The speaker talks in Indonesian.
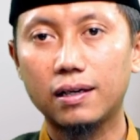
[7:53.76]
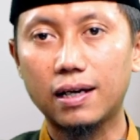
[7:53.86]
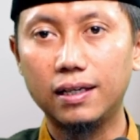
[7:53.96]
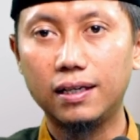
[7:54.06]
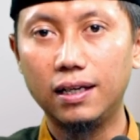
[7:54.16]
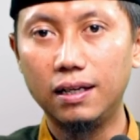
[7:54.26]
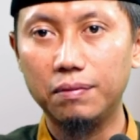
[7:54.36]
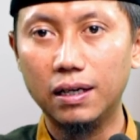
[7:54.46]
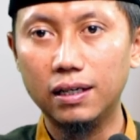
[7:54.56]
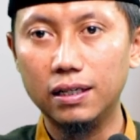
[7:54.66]
kaki kiri
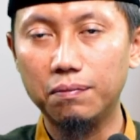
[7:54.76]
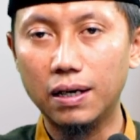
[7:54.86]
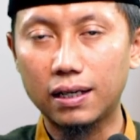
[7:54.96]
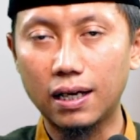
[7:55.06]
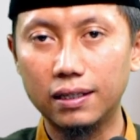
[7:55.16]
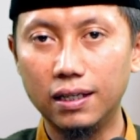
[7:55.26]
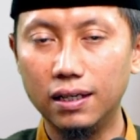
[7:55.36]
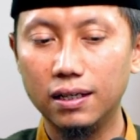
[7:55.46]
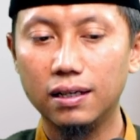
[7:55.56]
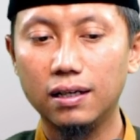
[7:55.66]
berada di belakangnya,